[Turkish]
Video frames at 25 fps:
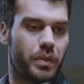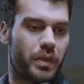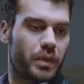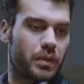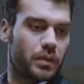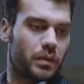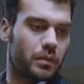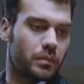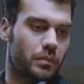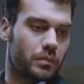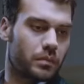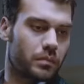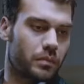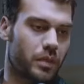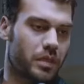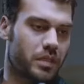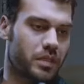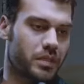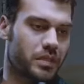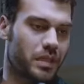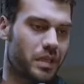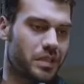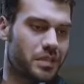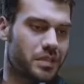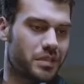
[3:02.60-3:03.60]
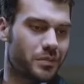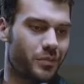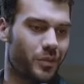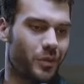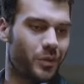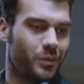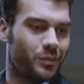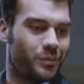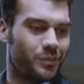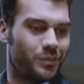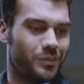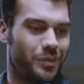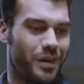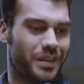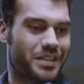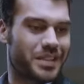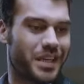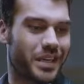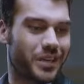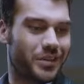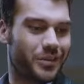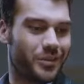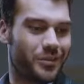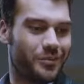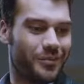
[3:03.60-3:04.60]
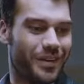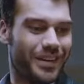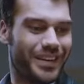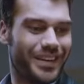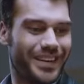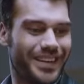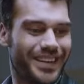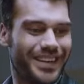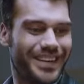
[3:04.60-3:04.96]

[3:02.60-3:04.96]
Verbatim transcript: Ben Beşiktaşlıyım oğlum. Maça gidiyorum ben.